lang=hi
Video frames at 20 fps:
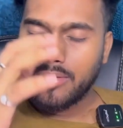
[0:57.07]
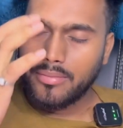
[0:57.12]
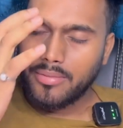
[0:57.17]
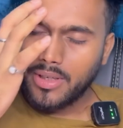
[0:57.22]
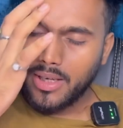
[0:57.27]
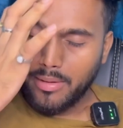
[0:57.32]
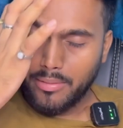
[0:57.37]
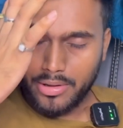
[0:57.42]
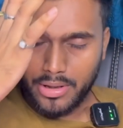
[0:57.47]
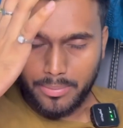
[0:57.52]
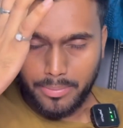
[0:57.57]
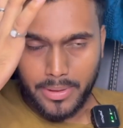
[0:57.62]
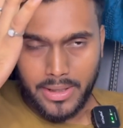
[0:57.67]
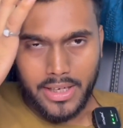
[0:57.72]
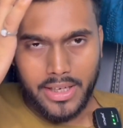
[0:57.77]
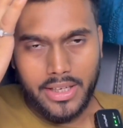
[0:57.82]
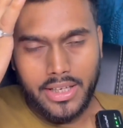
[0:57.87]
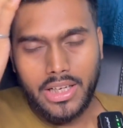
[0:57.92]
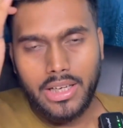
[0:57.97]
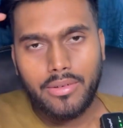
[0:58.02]
क्या बोलते हैं
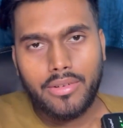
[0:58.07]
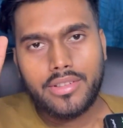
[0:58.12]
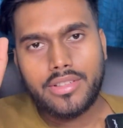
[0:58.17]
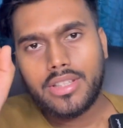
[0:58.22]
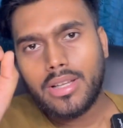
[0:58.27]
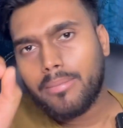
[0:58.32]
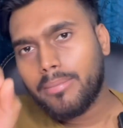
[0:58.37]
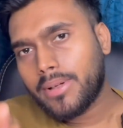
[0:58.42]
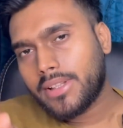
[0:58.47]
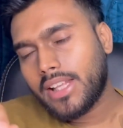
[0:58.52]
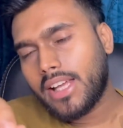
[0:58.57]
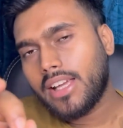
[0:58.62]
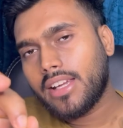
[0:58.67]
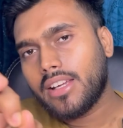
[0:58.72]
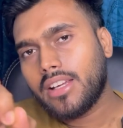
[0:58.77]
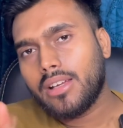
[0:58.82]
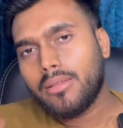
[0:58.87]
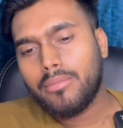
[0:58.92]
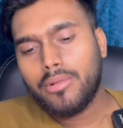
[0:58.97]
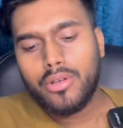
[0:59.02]
प्लेइंग एलेवन सब
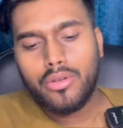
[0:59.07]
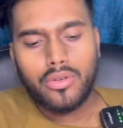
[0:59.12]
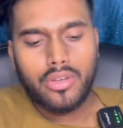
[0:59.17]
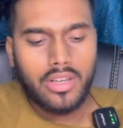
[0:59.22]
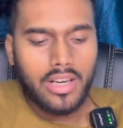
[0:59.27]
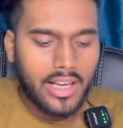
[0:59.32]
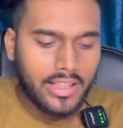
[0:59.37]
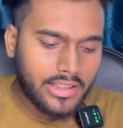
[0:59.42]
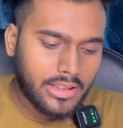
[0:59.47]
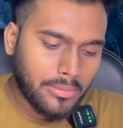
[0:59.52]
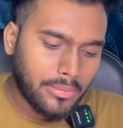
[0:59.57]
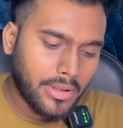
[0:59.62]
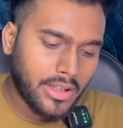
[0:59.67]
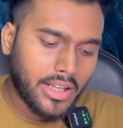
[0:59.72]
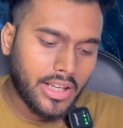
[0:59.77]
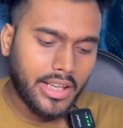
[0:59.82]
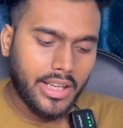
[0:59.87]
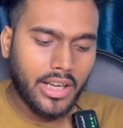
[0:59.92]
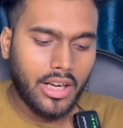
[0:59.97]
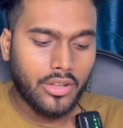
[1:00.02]
बताएंगे वीडियो को लास्ट तक बनाए
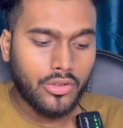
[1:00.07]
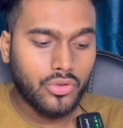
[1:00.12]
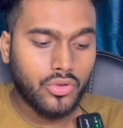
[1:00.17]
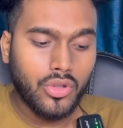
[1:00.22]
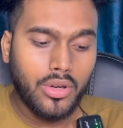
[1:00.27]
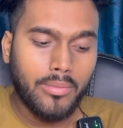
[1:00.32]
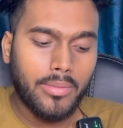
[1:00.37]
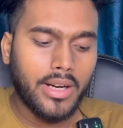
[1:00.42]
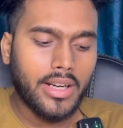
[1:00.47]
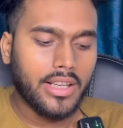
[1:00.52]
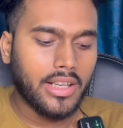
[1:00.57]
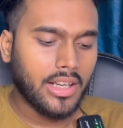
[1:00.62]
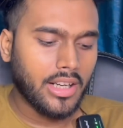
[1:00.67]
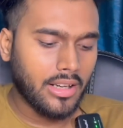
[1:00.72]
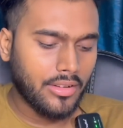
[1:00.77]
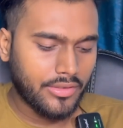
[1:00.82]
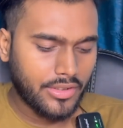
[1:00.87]
रहिए और जो हमारे टेलीग्राम